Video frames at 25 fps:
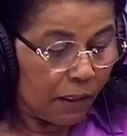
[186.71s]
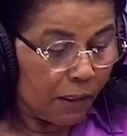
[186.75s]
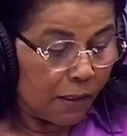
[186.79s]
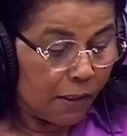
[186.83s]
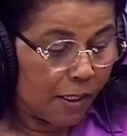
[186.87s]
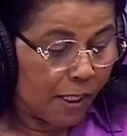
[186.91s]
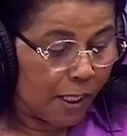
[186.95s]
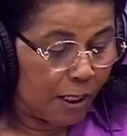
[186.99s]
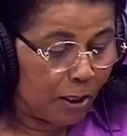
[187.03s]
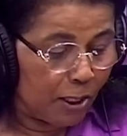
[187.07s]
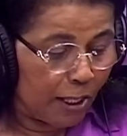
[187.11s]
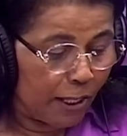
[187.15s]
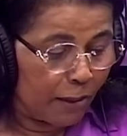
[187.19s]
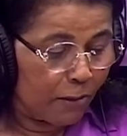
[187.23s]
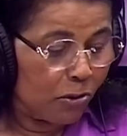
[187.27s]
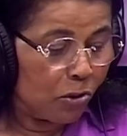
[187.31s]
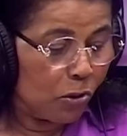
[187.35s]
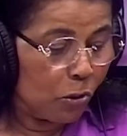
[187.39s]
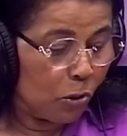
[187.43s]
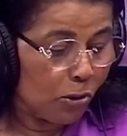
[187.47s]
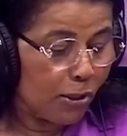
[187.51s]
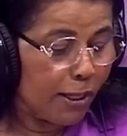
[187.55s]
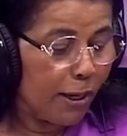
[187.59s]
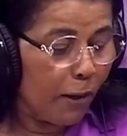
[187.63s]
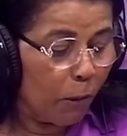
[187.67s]
Se Deus
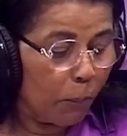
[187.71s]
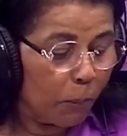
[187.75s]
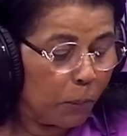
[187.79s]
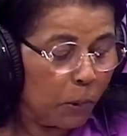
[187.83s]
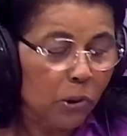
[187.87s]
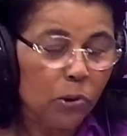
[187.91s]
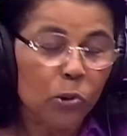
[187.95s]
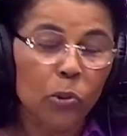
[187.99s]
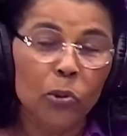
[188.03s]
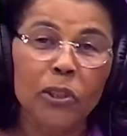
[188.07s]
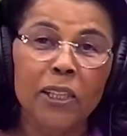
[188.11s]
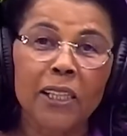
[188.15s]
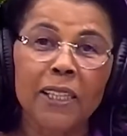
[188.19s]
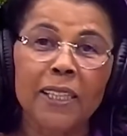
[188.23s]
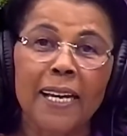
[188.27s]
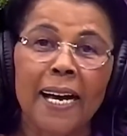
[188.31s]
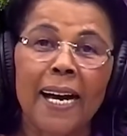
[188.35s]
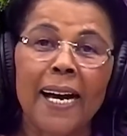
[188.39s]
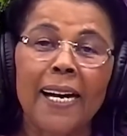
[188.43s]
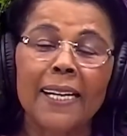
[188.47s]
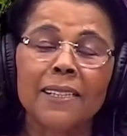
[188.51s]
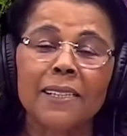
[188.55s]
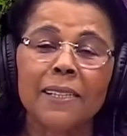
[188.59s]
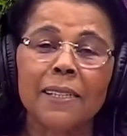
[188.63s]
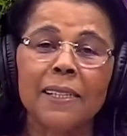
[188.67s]
nos der
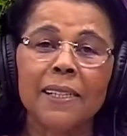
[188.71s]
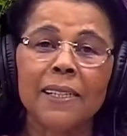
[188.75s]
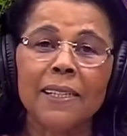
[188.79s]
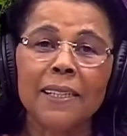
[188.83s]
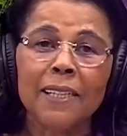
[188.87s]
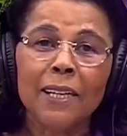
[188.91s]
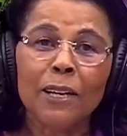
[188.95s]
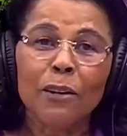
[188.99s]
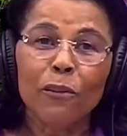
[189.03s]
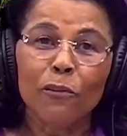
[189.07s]
oportunidade,